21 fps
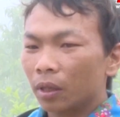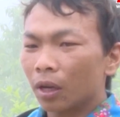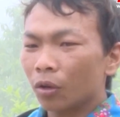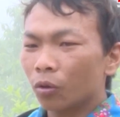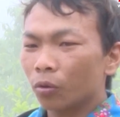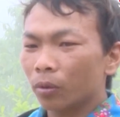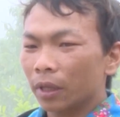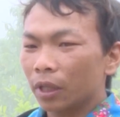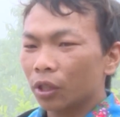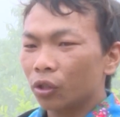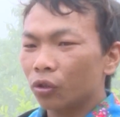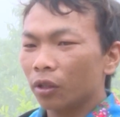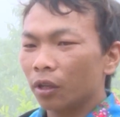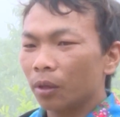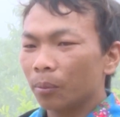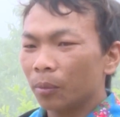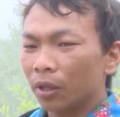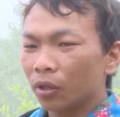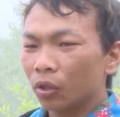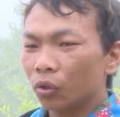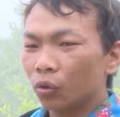Các cụ ngày
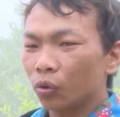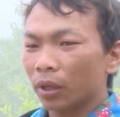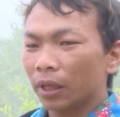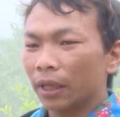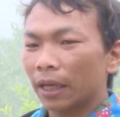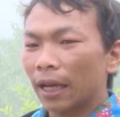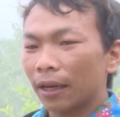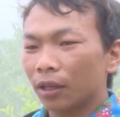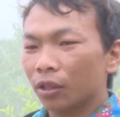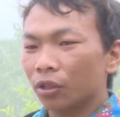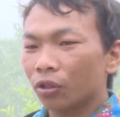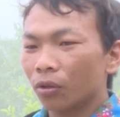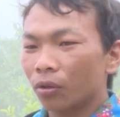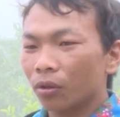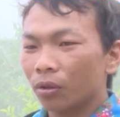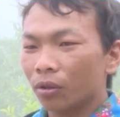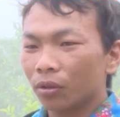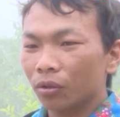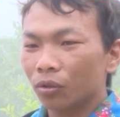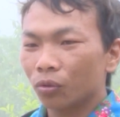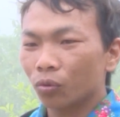xưa mới truyền đạt
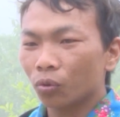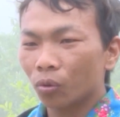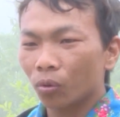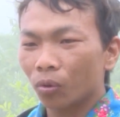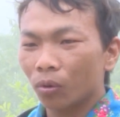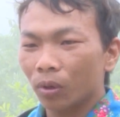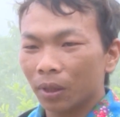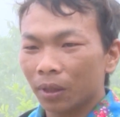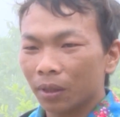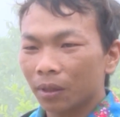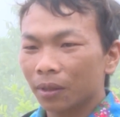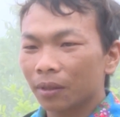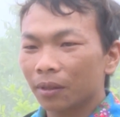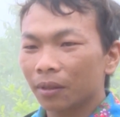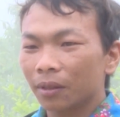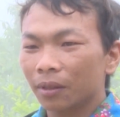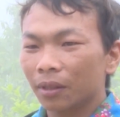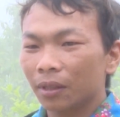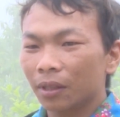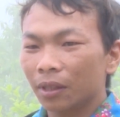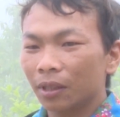cho chúng tôi
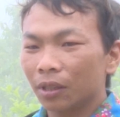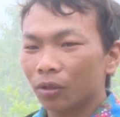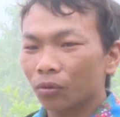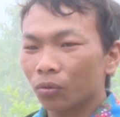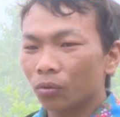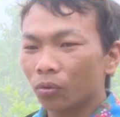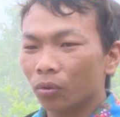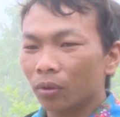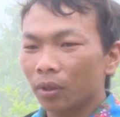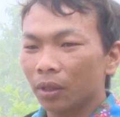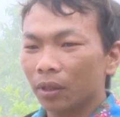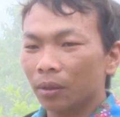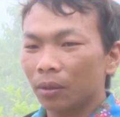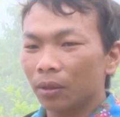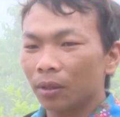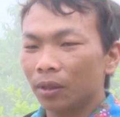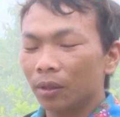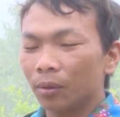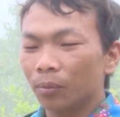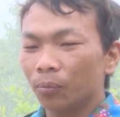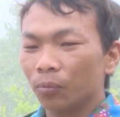thì chúng tôi
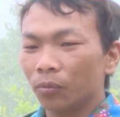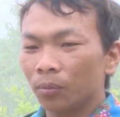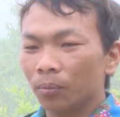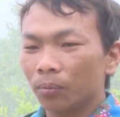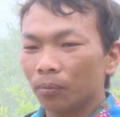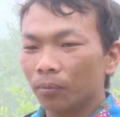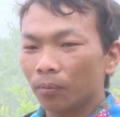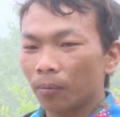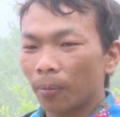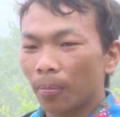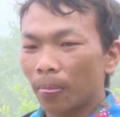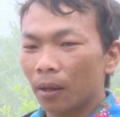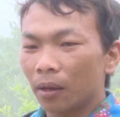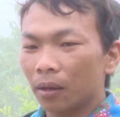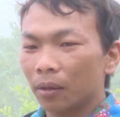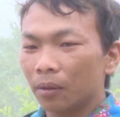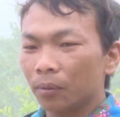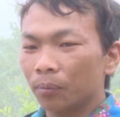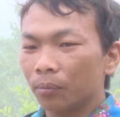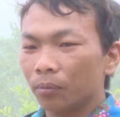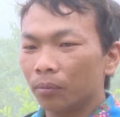
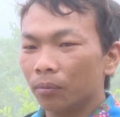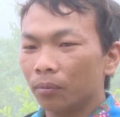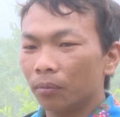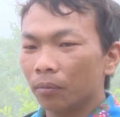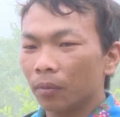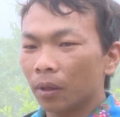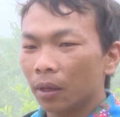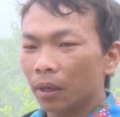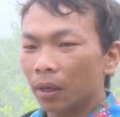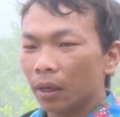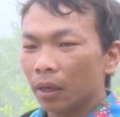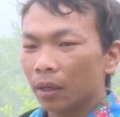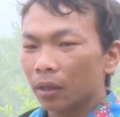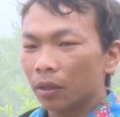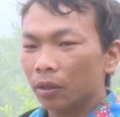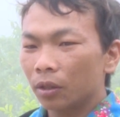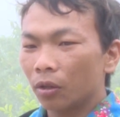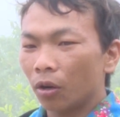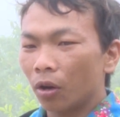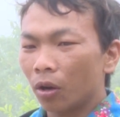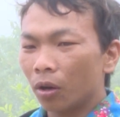là
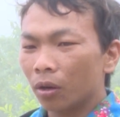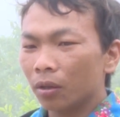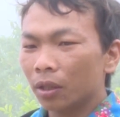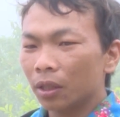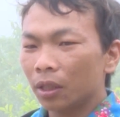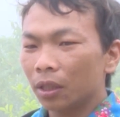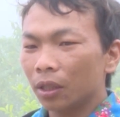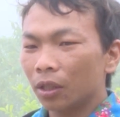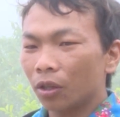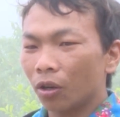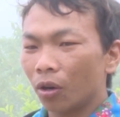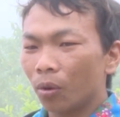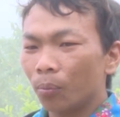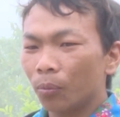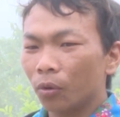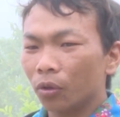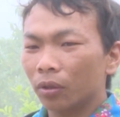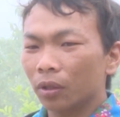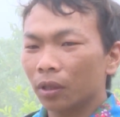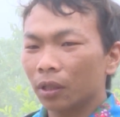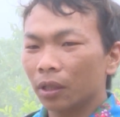có khi có
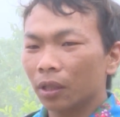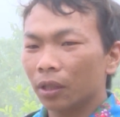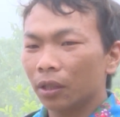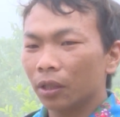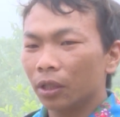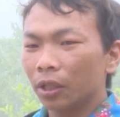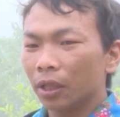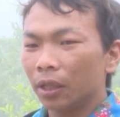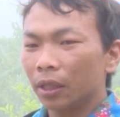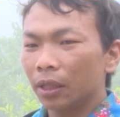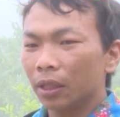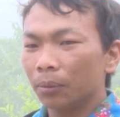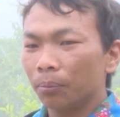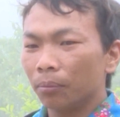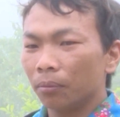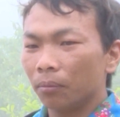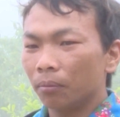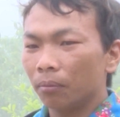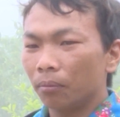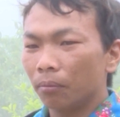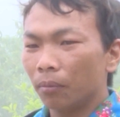một người
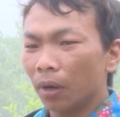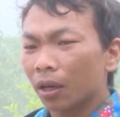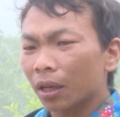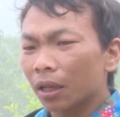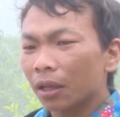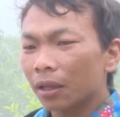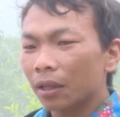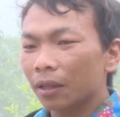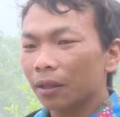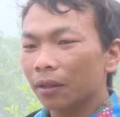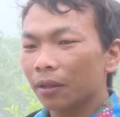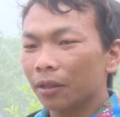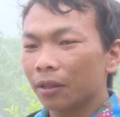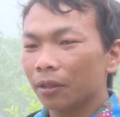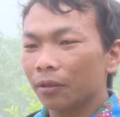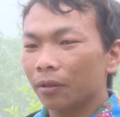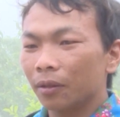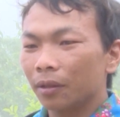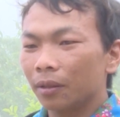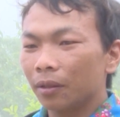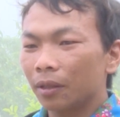mất ấy, thì
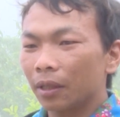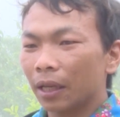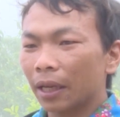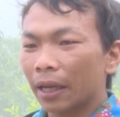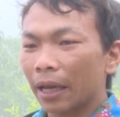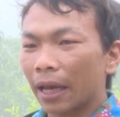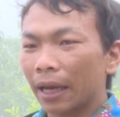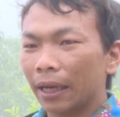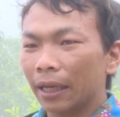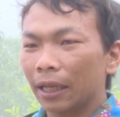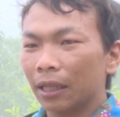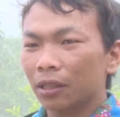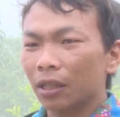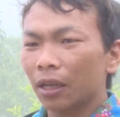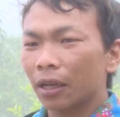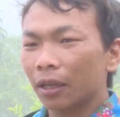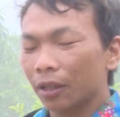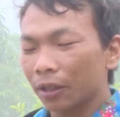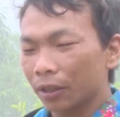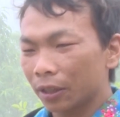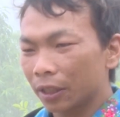cái kèn là
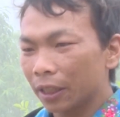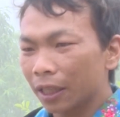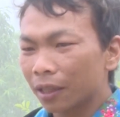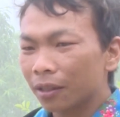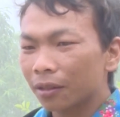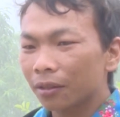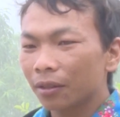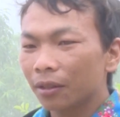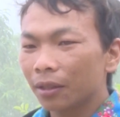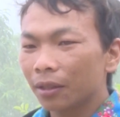rất là cần thiết